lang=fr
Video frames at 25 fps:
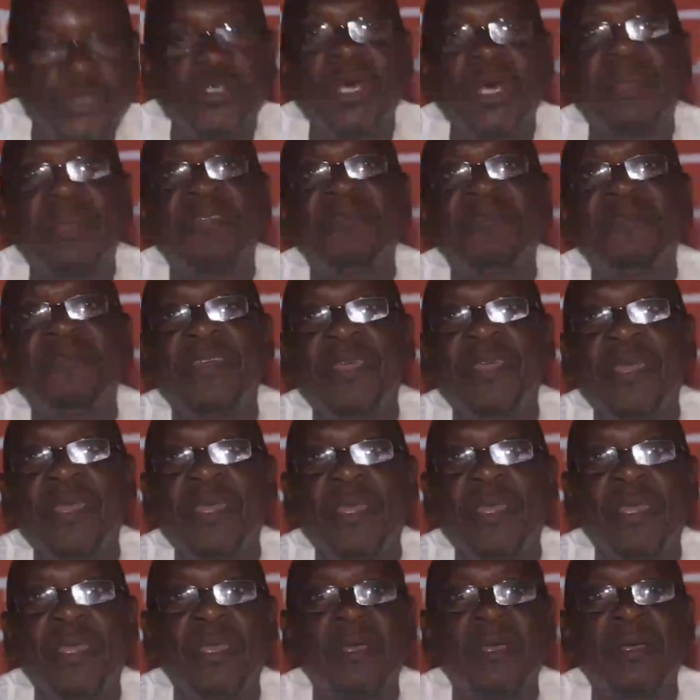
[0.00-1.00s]

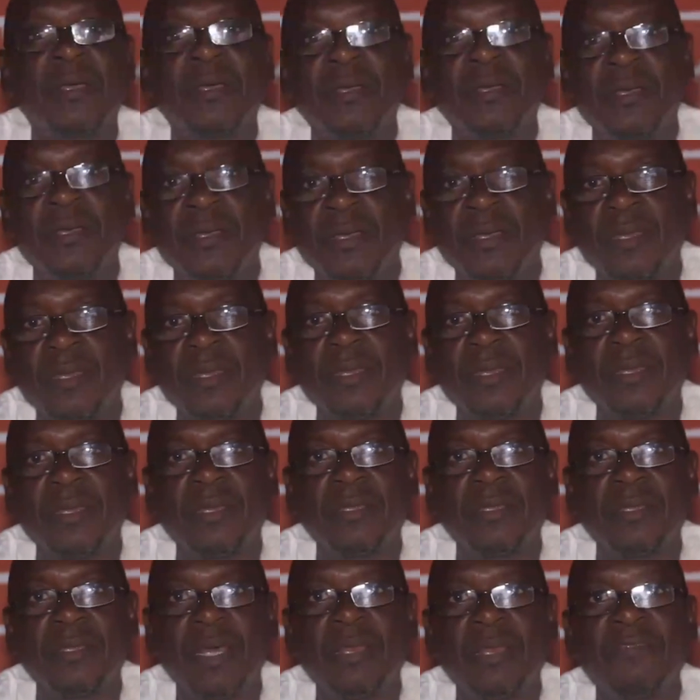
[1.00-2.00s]
arrivé
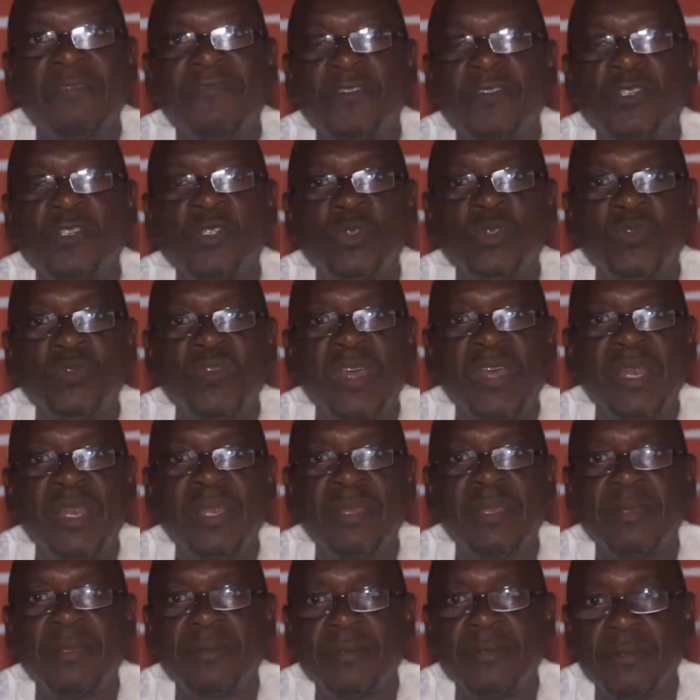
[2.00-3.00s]
dans les forces nouvelles
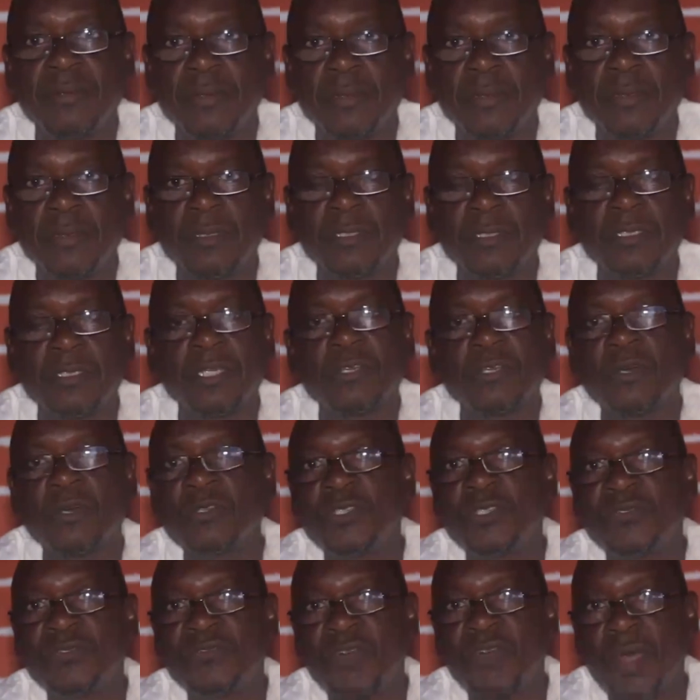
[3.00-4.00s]
de Côte
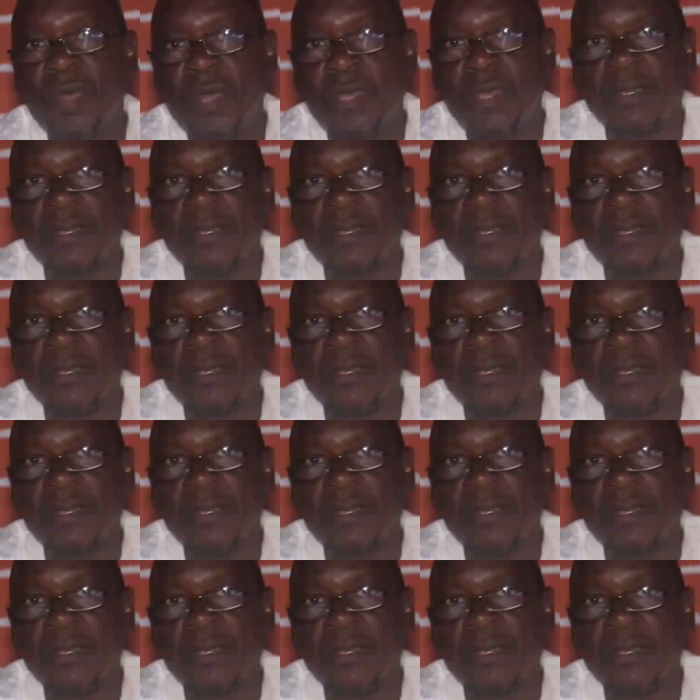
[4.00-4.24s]
d'Ivoire